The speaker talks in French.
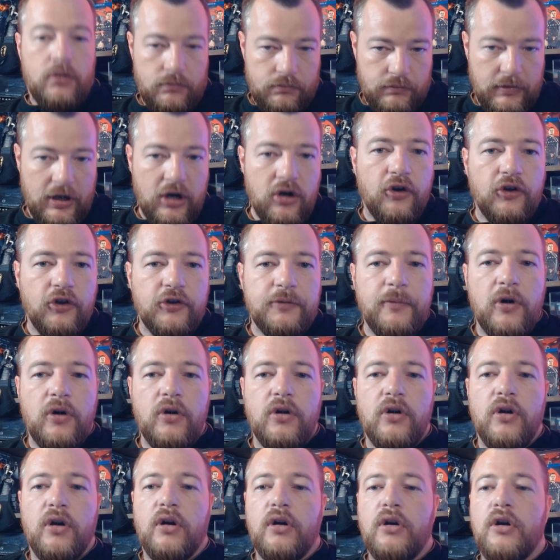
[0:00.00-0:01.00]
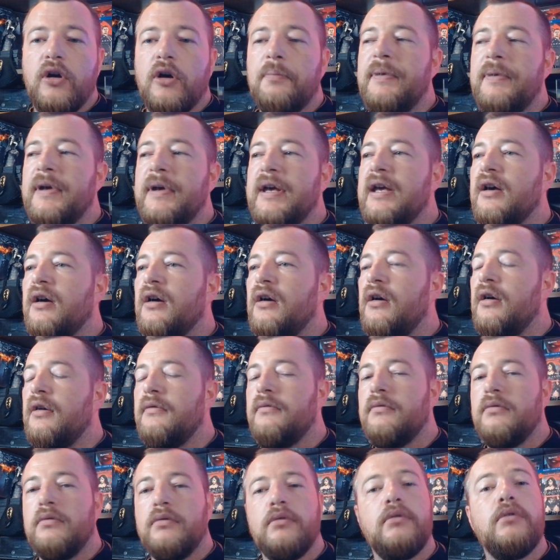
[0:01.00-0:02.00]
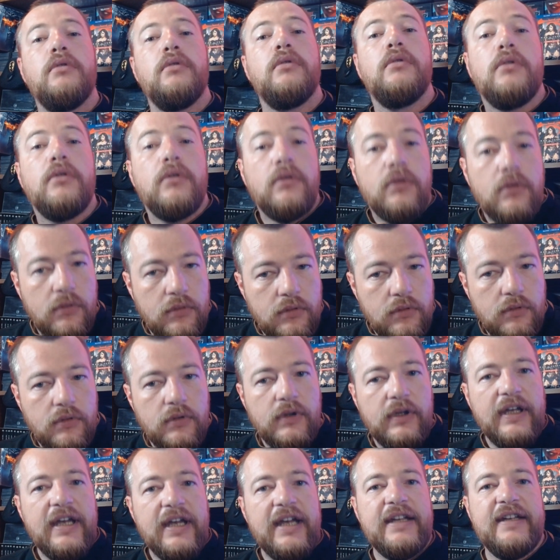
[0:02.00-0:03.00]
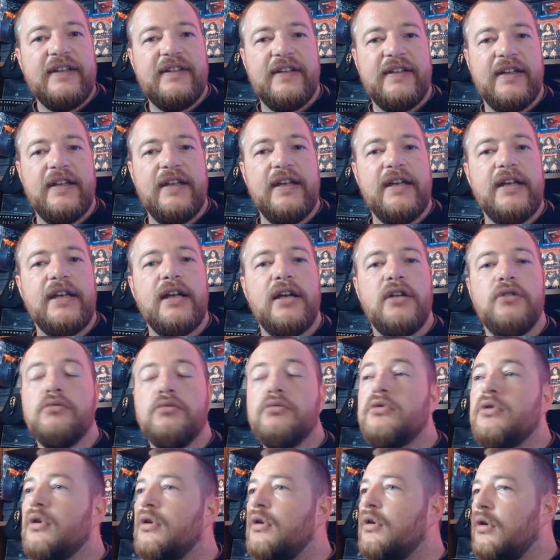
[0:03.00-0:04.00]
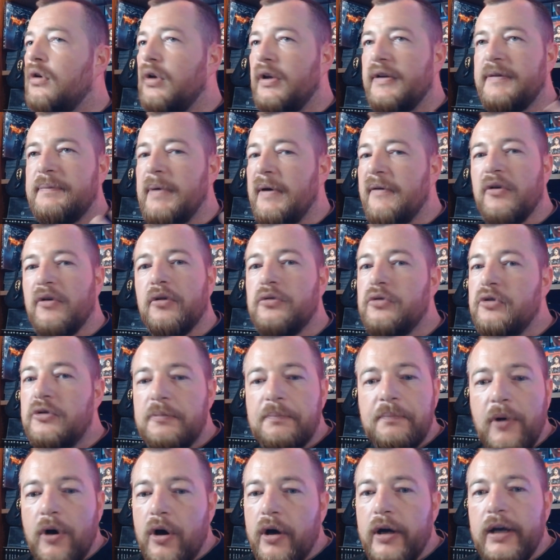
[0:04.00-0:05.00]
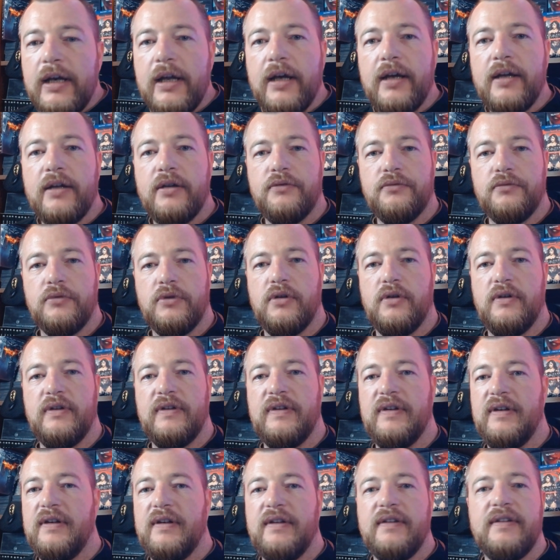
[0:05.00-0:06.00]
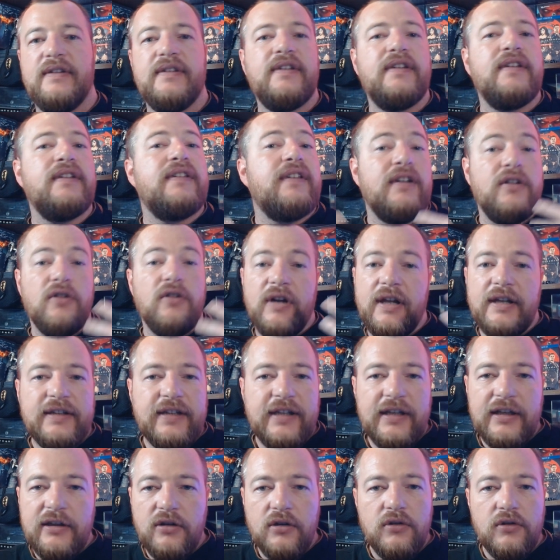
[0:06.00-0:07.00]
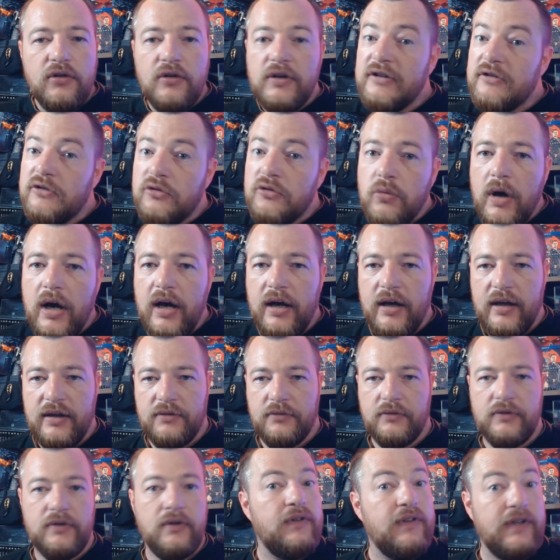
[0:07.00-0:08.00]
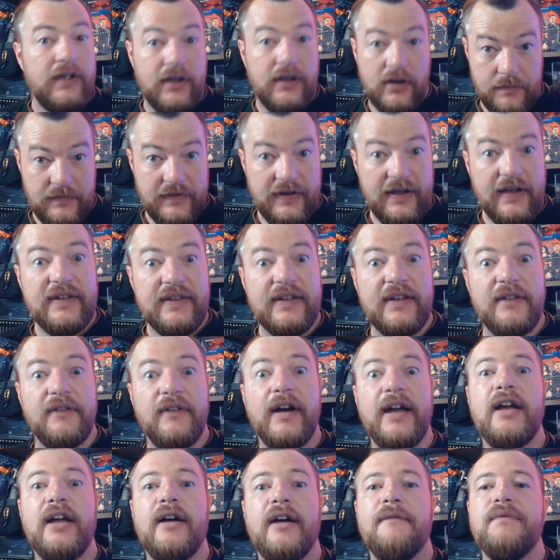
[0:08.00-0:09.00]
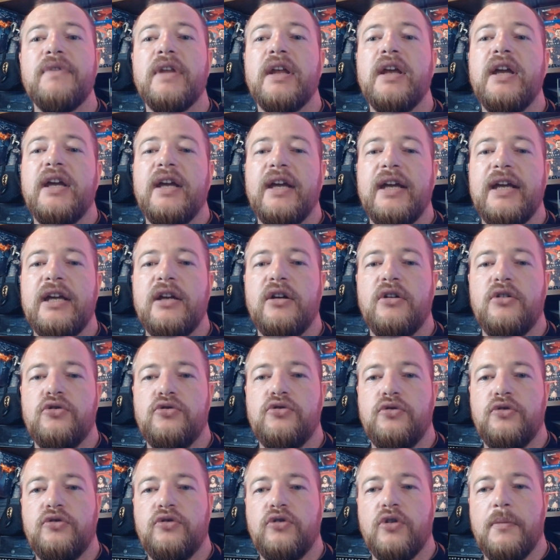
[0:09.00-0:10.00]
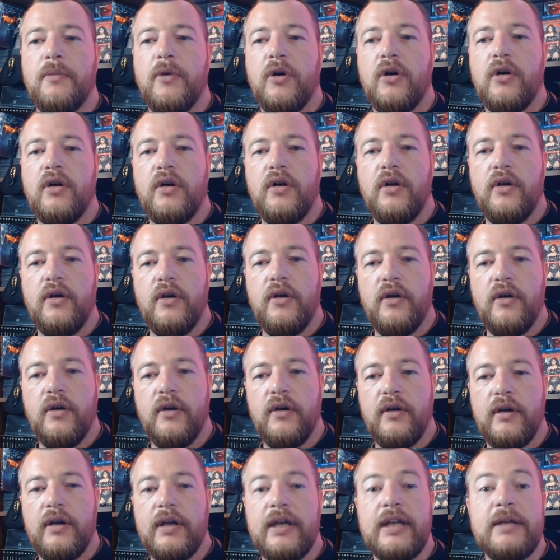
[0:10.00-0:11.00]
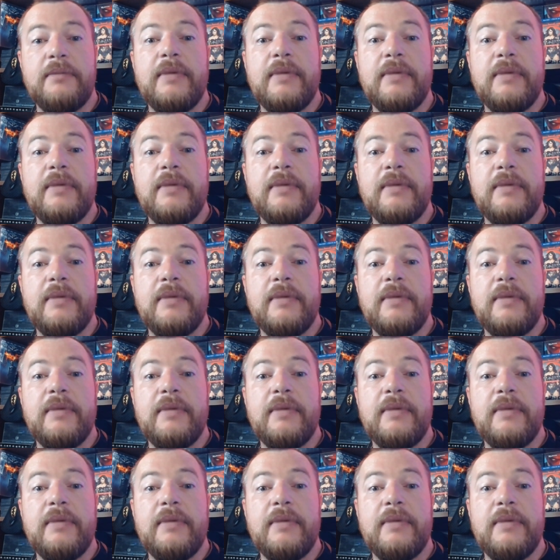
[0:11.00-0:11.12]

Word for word: Malheureusement leur père est décédé, hein, donc c'est pas vraiment du spoil, hein, donc c'est dans l'intrigue de l'histoire, hein, donc c'est comme ça, c'est vrai. Et justement, et